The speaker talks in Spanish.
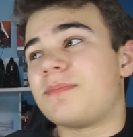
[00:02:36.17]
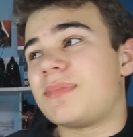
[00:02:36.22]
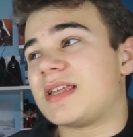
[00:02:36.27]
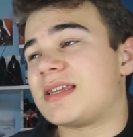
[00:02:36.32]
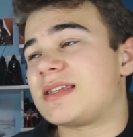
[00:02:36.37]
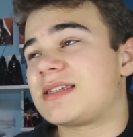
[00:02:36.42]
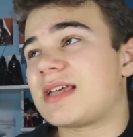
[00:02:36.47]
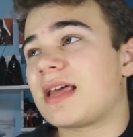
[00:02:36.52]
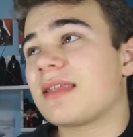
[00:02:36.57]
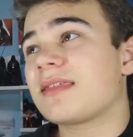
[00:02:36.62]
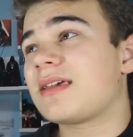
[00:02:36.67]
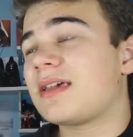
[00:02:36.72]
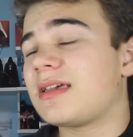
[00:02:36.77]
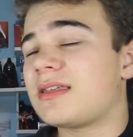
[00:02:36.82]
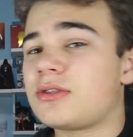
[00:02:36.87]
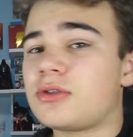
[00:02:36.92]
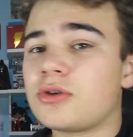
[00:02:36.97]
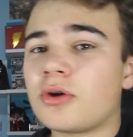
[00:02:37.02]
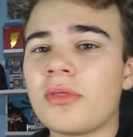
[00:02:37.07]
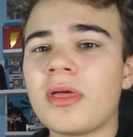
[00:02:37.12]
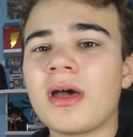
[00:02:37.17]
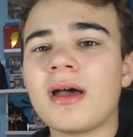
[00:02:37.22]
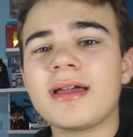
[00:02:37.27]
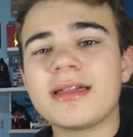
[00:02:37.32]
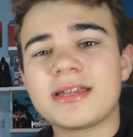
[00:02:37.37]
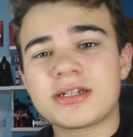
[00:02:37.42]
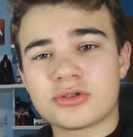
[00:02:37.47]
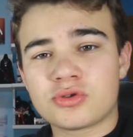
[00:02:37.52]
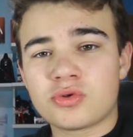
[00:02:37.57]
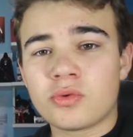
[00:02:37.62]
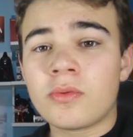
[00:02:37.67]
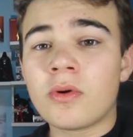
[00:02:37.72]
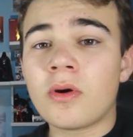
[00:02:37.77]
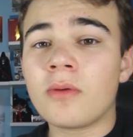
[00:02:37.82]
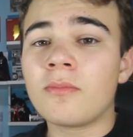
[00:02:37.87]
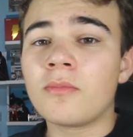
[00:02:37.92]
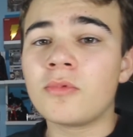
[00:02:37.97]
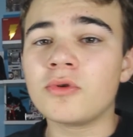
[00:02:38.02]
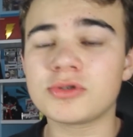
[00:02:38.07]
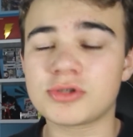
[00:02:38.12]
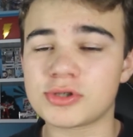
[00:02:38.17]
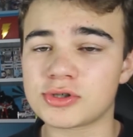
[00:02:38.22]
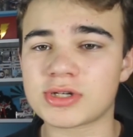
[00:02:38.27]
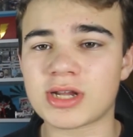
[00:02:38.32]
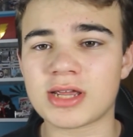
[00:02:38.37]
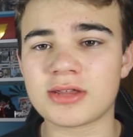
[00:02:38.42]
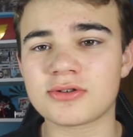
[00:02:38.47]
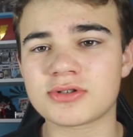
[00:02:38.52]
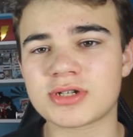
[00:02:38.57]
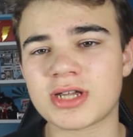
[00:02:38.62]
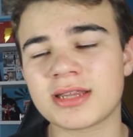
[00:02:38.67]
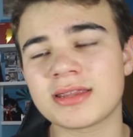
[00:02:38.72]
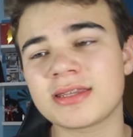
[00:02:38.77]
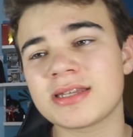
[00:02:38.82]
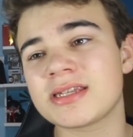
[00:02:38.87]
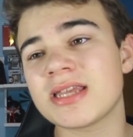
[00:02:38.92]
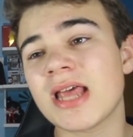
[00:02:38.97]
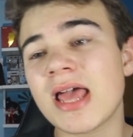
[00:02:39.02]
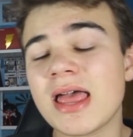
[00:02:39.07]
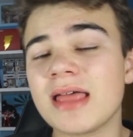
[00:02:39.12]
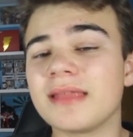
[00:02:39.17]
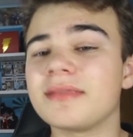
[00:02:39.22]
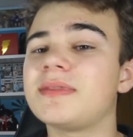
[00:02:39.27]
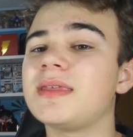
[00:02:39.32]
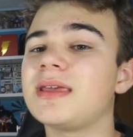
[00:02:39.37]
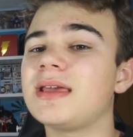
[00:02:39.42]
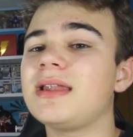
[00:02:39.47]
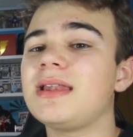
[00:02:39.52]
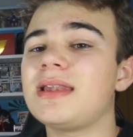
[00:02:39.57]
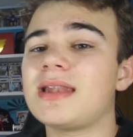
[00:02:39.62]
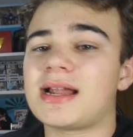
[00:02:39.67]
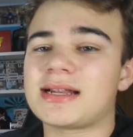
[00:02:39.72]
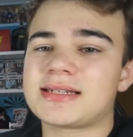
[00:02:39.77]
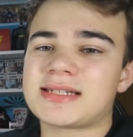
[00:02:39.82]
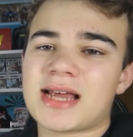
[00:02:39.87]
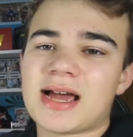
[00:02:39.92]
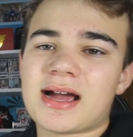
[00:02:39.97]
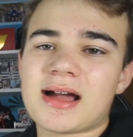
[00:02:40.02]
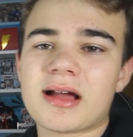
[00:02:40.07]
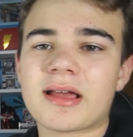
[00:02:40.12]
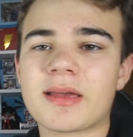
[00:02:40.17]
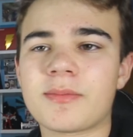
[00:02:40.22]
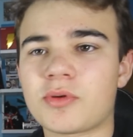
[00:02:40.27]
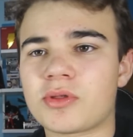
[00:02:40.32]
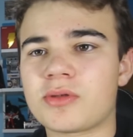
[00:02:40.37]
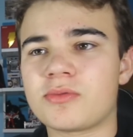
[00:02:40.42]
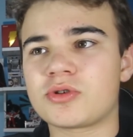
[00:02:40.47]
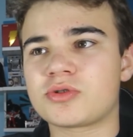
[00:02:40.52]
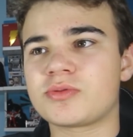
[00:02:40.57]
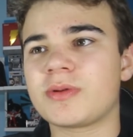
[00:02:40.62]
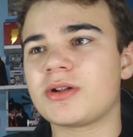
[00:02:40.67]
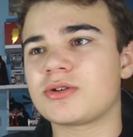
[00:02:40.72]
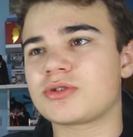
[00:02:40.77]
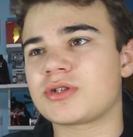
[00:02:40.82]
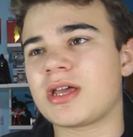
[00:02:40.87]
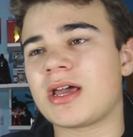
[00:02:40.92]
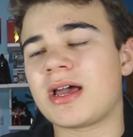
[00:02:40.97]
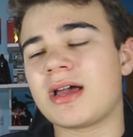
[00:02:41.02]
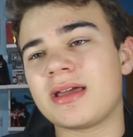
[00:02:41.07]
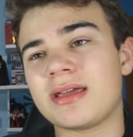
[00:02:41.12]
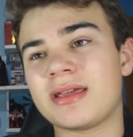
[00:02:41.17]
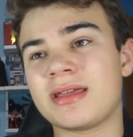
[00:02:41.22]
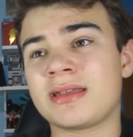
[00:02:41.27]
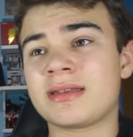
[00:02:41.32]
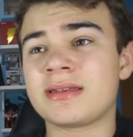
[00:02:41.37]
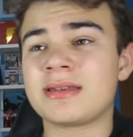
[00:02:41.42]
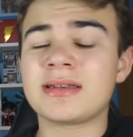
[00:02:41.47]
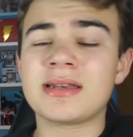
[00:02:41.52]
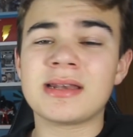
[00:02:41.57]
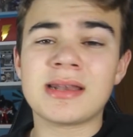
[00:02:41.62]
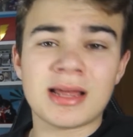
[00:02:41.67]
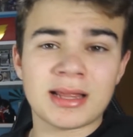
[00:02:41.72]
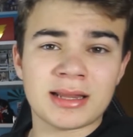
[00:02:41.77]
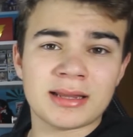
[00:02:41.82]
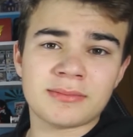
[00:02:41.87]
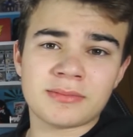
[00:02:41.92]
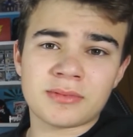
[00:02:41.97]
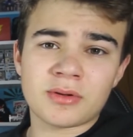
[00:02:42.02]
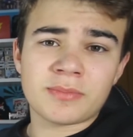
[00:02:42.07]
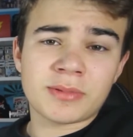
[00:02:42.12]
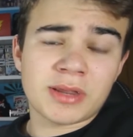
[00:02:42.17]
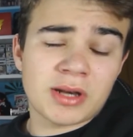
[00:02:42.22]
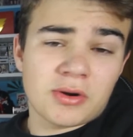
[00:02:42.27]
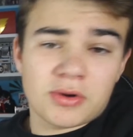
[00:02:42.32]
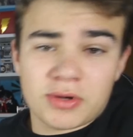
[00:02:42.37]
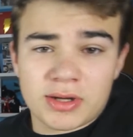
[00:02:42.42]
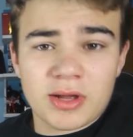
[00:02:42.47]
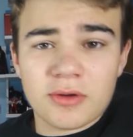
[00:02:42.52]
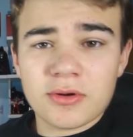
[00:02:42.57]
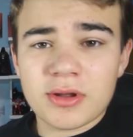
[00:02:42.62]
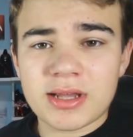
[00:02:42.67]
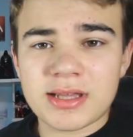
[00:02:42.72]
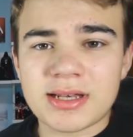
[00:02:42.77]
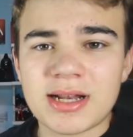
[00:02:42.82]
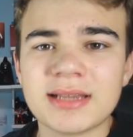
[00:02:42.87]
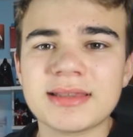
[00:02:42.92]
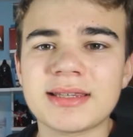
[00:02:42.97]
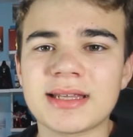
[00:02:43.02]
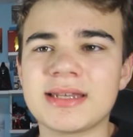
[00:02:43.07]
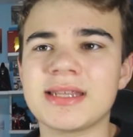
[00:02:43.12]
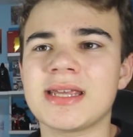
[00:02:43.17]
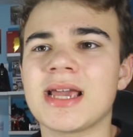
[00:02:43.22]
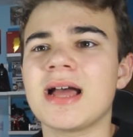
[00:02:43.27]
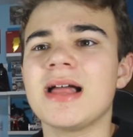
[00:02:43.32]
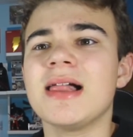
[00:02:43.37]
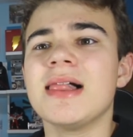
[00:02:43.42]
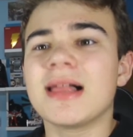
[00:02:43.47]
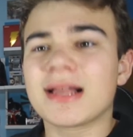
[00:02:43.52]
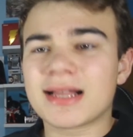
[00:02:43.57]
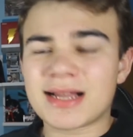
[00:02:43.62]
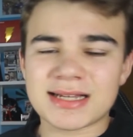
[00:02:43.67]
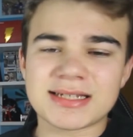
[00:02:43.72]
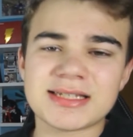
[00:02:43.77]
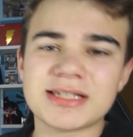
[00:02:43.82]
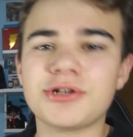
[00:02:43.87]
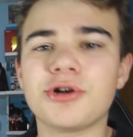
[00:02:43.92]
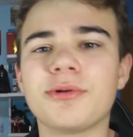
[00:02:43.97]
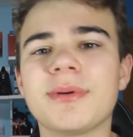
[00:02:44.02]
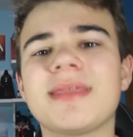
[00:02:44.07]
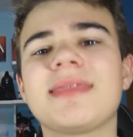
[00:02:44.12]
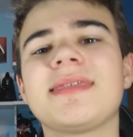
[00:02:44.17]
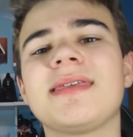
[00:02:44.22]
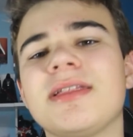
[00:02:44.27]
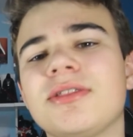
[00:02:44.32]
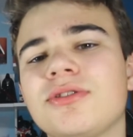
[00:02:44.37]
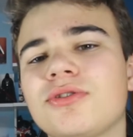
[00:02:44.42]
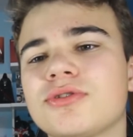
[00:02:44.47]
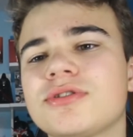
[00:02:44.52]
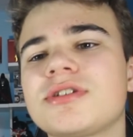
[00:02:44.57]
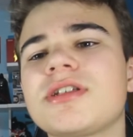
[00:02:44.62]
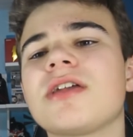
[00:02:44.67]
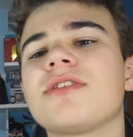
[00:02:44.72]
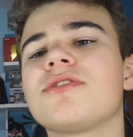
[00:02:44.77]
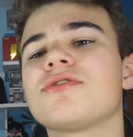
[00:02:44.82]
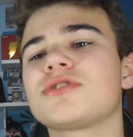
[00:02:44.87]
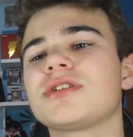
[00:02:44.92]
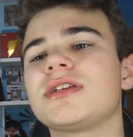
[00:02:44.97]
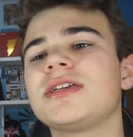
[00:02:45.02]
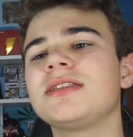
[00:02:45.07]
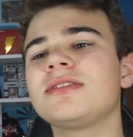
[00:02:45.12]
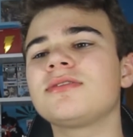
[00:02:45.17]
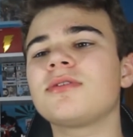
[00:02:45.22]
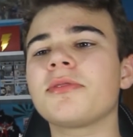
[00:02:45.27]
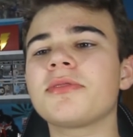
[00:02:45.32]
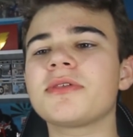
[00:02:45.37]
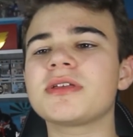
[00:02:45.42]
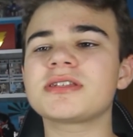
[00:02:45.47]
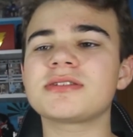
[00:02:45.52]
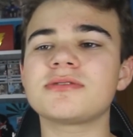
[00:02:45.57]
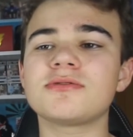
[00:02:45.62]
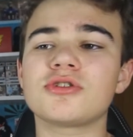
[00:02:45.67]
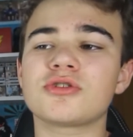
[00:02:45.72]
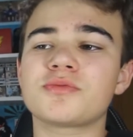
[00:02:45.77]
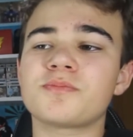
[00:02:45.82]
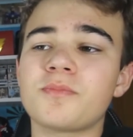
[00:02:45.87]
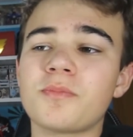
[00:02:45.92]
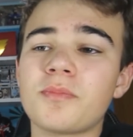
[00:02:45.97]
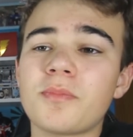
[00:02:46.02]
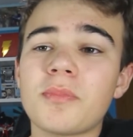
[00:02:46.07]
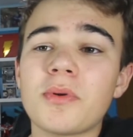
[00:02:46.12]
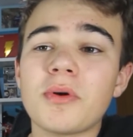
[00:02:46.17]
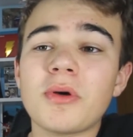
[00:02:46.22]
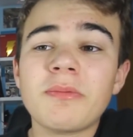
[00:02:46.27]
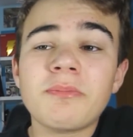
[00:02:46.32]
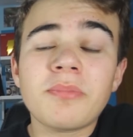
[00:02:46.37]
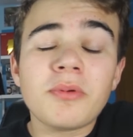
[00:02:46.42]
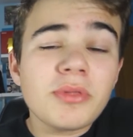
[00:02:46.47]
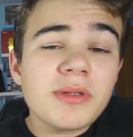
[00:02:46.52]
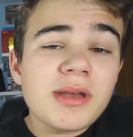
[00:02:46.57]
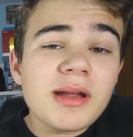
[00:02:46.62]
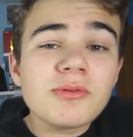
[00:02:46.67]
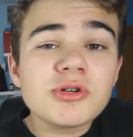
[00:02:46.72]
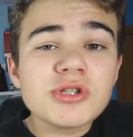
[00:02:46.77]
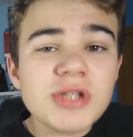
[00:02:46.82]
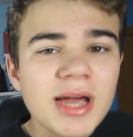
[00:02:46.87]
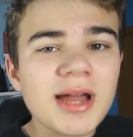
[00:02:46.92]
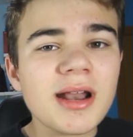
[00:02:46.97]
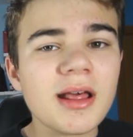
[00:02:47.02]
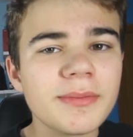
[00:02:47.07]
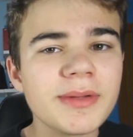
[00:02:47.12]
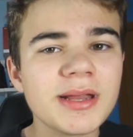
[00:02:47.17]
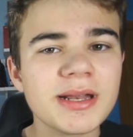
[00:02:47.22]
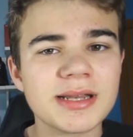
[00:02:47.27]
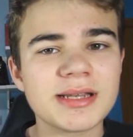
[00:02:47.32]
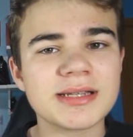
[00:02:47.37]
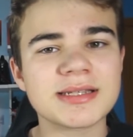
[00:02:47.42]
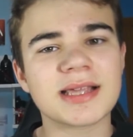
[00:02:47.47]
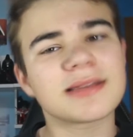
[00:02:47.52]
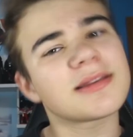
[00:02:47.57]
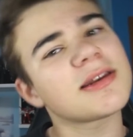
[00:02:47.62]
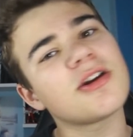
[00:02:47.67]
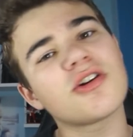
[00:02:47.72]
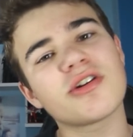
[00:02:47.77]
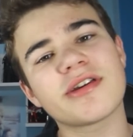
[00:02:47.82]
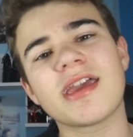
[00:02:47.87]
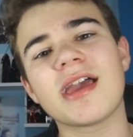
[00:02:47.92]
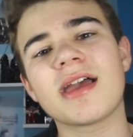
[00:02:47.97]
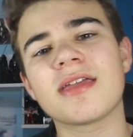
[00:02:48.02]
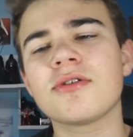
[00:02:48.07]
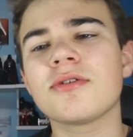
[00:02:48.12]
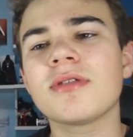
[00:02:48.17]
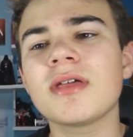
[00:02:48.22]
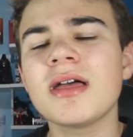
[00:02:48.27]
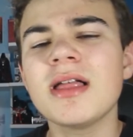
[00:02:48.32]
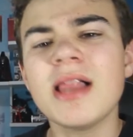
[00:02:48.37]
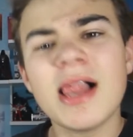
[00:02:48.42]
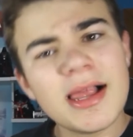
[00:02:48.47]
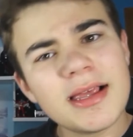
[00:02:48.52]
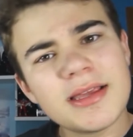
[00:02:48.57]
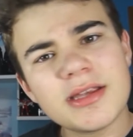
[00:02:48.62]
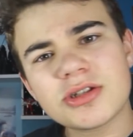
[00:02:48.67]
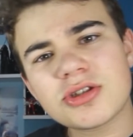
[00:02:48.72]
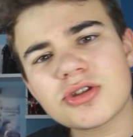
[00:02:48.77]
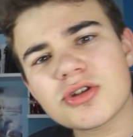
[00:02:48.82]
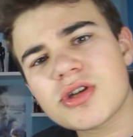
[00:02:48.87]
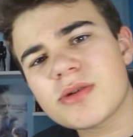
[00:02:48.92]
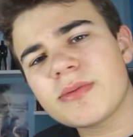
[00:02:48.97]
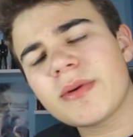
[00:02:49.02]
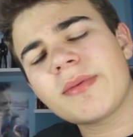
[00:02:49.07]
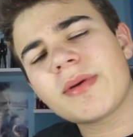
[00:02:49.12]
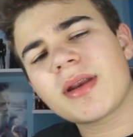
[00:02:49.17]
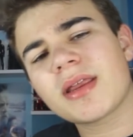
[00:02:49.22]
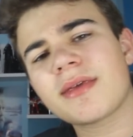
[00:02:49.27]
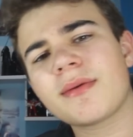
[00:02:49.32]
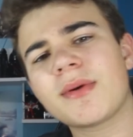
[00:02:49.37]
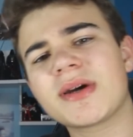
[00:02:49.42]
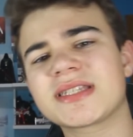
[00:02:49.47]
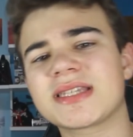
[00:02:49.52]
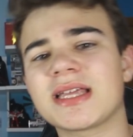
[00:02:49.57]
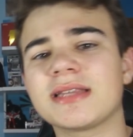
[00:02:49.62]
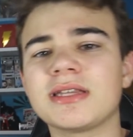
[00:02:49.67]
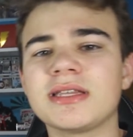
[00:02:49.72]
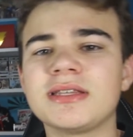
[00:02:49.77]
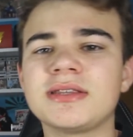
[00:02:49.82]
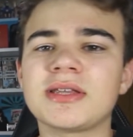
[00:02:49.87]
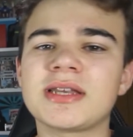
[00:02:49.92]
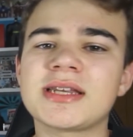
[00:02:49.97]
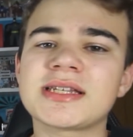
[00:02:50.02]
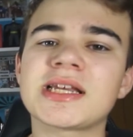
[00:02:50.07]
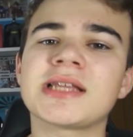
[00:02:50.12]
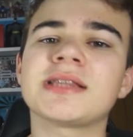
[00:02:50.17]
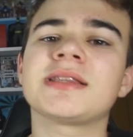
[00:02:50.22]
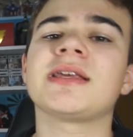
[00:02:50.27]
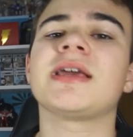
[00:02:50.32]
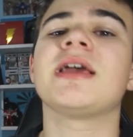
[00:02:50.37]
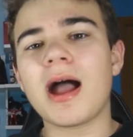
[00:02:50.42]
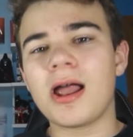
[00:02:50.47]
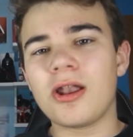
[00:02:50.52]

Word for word: pensad que Yoda estuvo muchos años antes de la saga que pudimos ver, o sea, en la trilogía original tenía casi 900 años, entonces nos podríamos llegar a ver en esta trilogía de Yoda y esto sí que me parece bastante interesante.